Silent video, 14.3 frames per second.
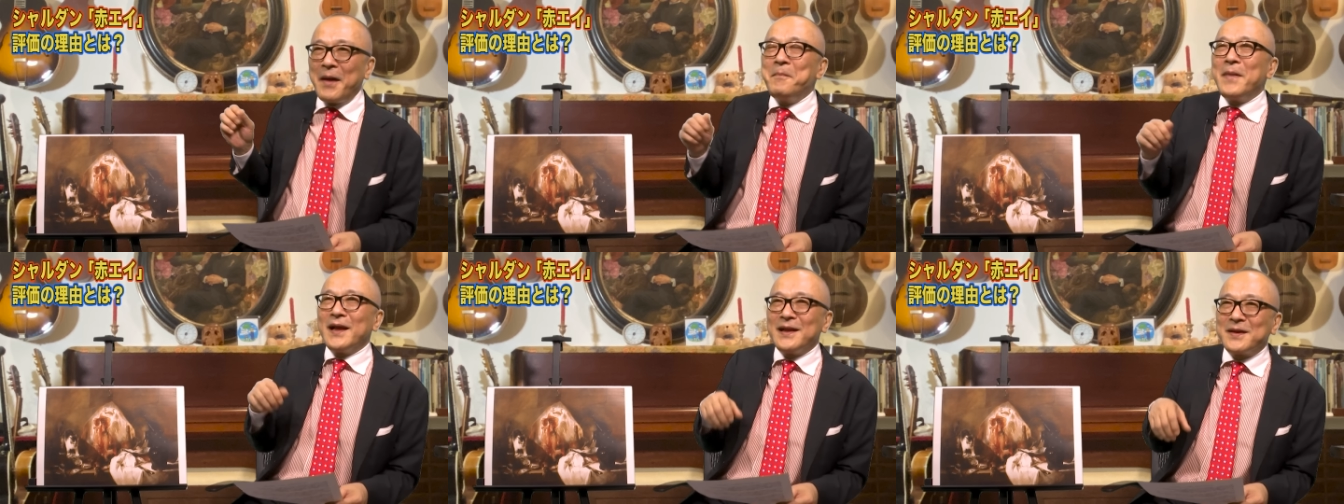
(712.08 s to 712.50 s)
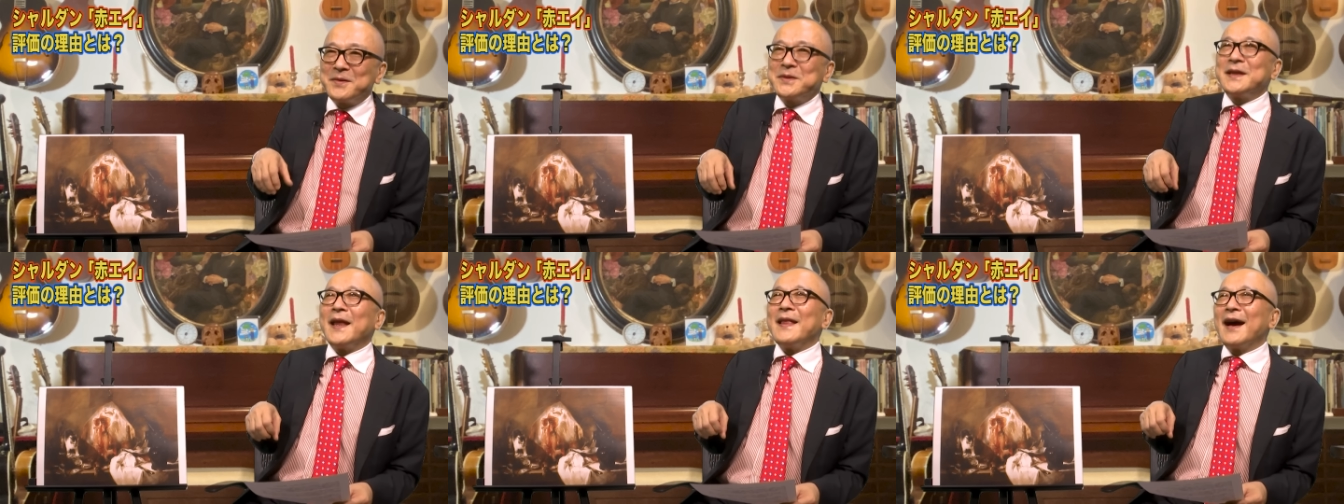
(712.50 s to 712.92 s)
んまり
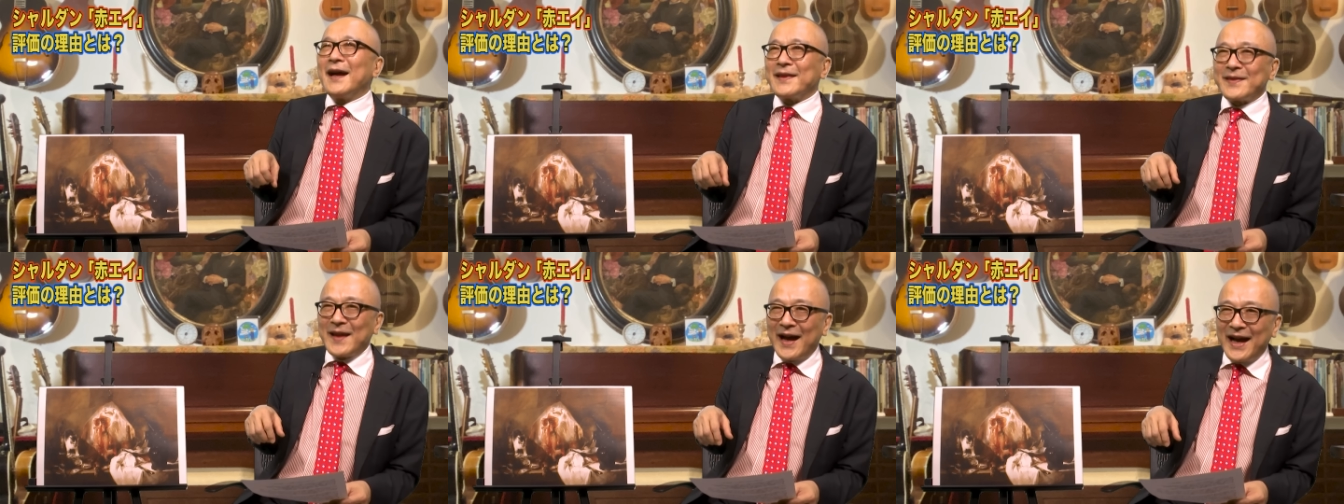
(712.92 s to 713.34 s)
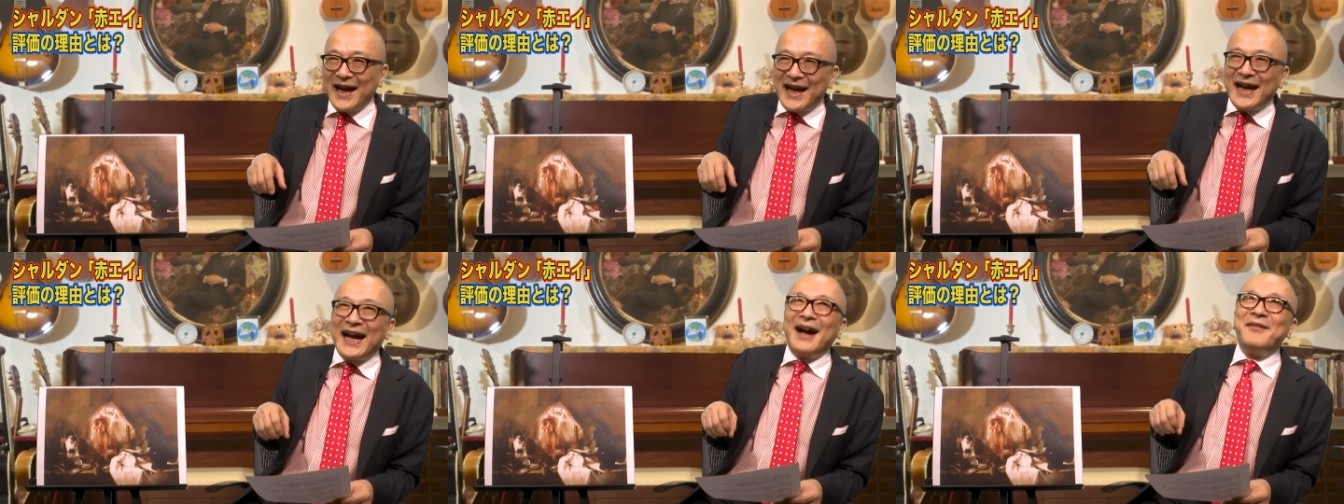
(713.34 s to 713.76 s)
食ってなかった
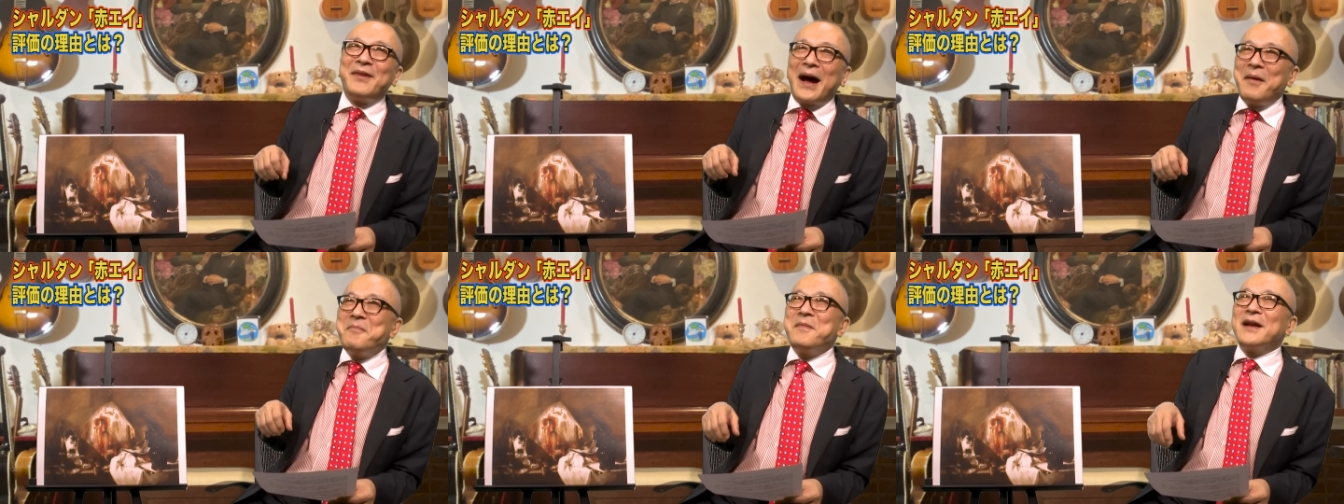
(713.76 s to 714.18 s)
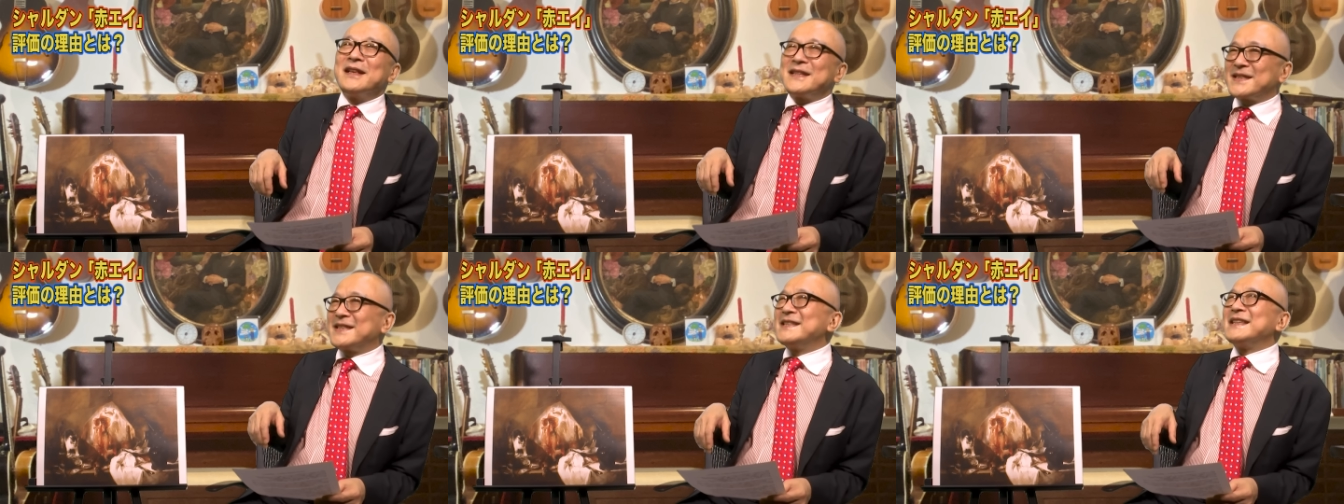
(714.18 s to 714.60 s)
あんま
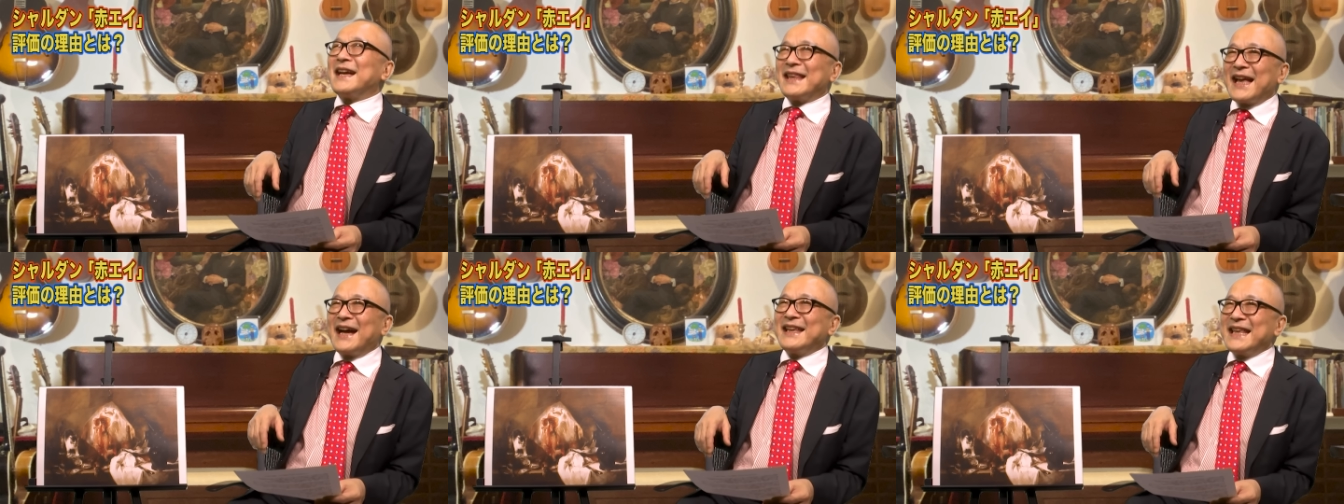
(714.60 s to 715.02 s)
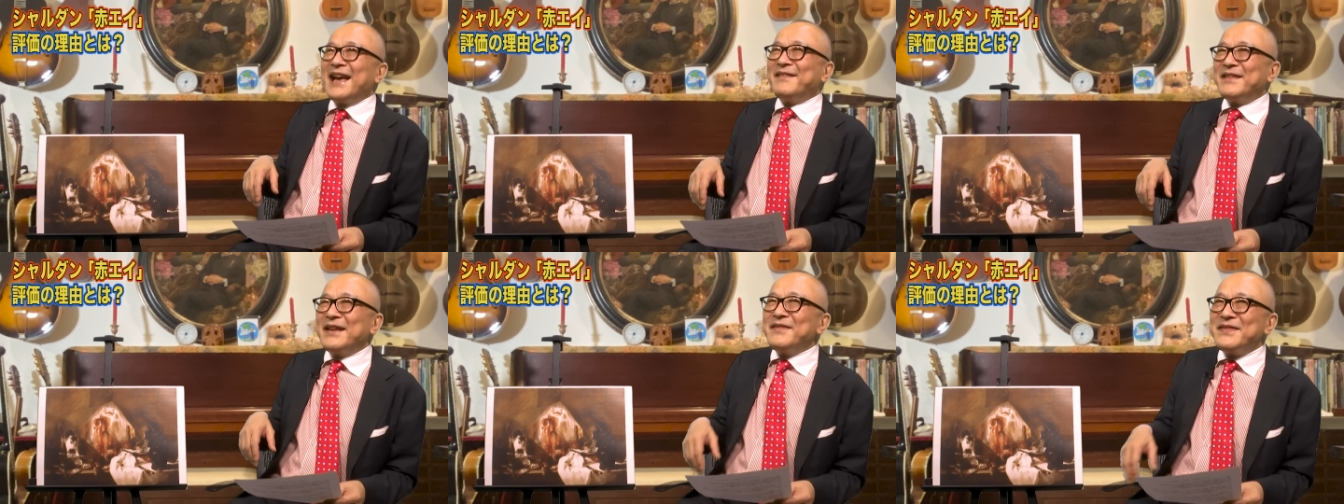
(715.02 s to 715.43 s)
り好きじゃないな
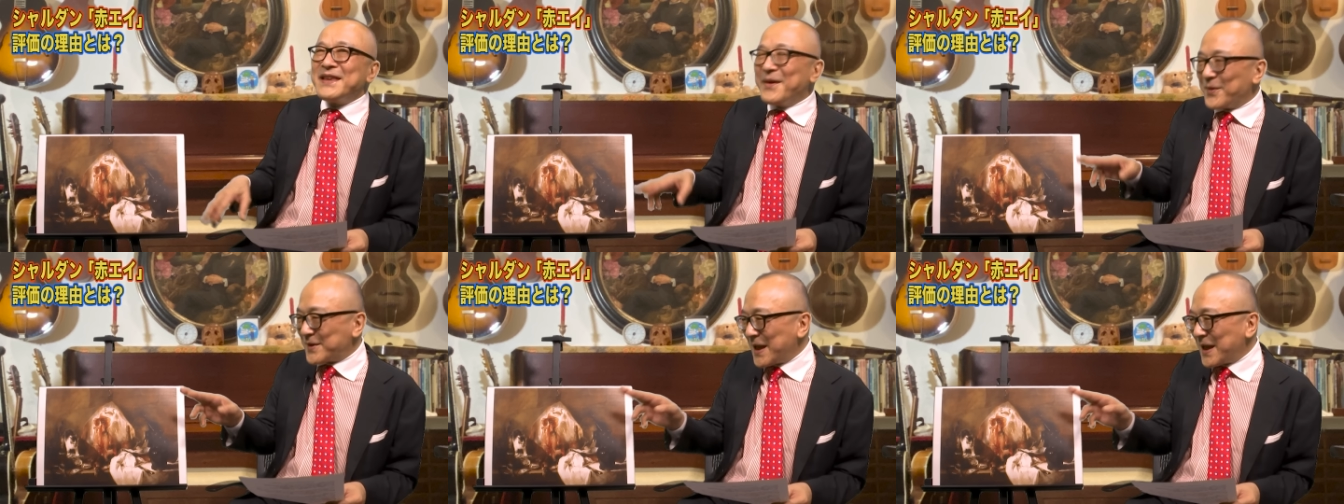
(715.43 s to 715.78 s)
いでも